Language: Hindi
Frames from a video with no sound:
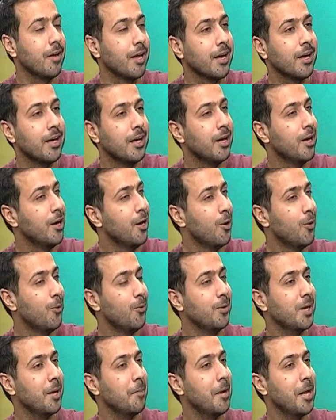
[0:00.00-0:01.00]
है
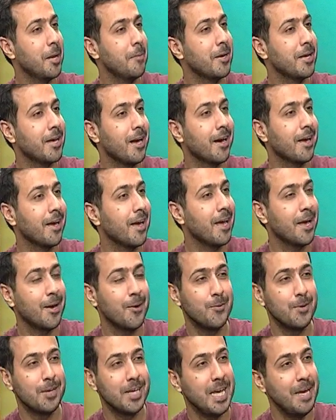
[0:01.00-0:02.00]
उनके बारे में क्या कहेंगे
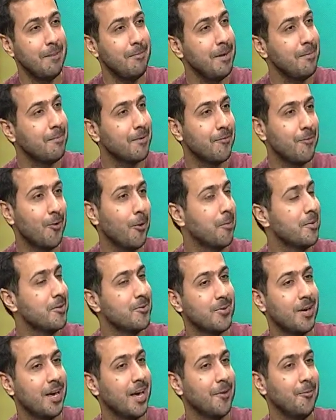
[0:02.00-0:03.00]
उनकी भी परफॉर्मेंस
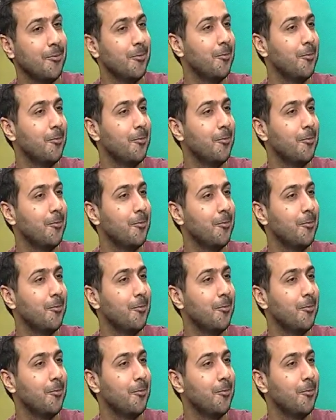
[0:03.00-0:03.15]
जो है वो